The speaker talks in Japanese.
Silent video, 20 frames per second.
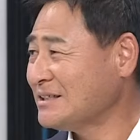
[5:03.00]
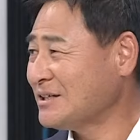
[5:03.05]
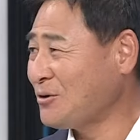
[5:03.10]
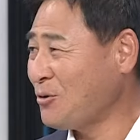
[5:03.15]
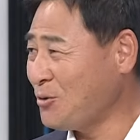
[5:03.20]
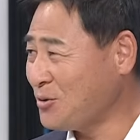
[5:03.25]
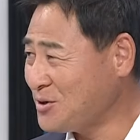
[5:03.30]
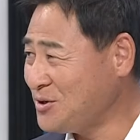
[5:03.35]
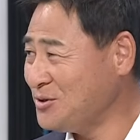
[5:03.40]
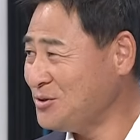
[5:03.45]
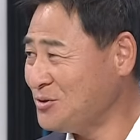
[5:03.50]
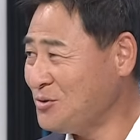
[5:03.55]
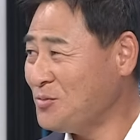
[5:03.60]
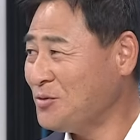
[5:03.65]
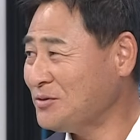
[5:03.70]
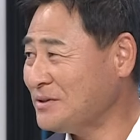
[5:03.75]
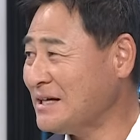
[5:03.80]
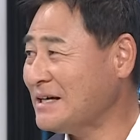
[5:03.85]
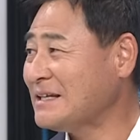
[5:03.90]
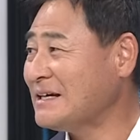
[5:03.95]
呼吸の
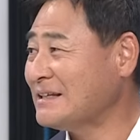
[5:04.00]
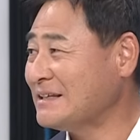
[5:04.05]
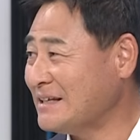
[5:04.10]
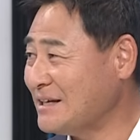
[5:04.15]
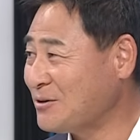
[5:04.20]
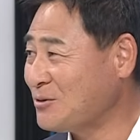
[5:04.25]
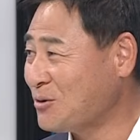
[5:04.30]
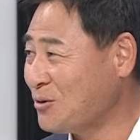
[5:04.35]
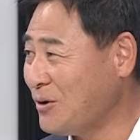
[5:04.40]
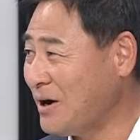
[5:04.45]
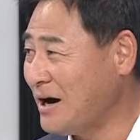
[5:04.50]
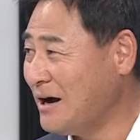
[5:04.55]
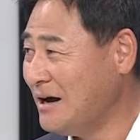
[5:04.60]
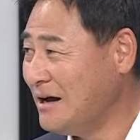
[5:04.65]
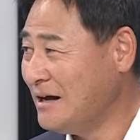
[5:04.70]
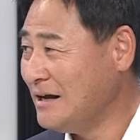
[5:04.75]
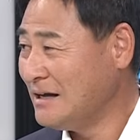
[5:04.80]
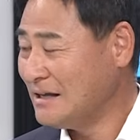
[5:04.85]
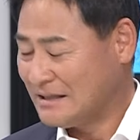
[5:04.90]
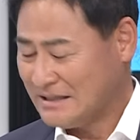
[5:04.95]
問題なんでね、ここは、
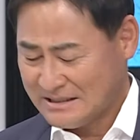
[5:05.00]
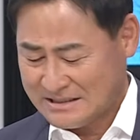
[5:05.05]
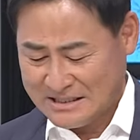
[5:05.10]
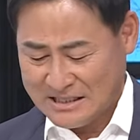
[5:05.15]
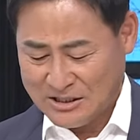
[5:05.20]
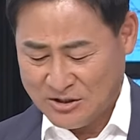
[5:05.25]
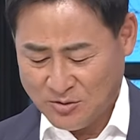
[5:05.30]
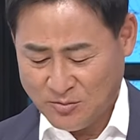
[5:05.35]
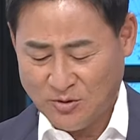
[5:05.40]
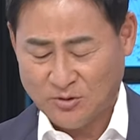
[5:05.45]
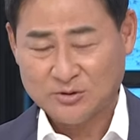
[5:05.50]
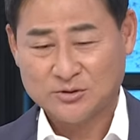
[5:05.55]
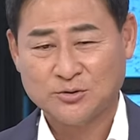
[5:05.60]
えー、ですけれども、